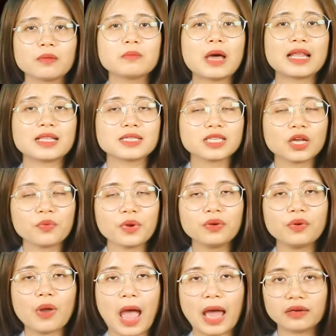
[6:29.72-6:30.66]
bạn rất
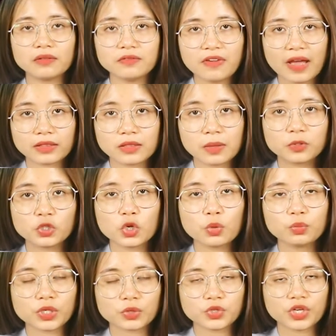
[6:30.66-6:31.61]
quyết đoán và tập
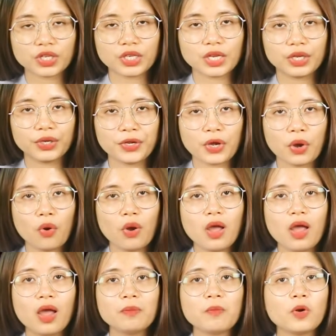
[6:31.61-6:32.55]
trung trong chuyện tình yêu
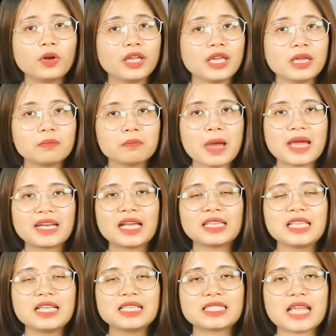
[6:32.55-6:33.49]
một khi bạn
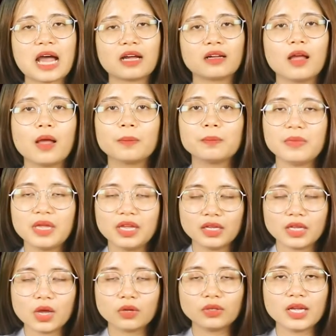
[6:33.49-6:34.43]
đã tin rằng
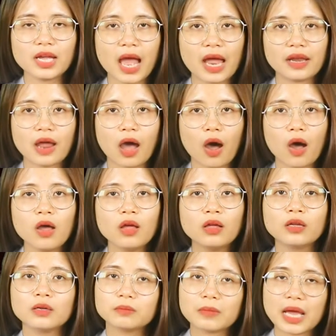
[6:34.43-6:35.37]
mình yêu thích ai
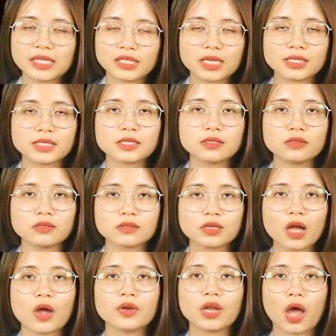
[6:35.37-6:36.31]
đó bạn thật sự
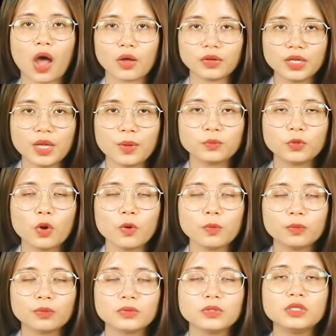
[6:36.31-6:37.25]
coi nó nghiêm túc
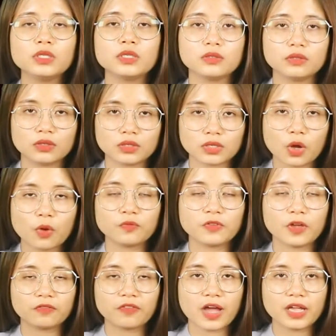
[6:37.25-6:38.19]
như công
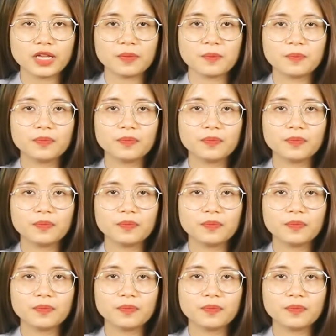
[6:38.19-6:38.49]
việc vậy.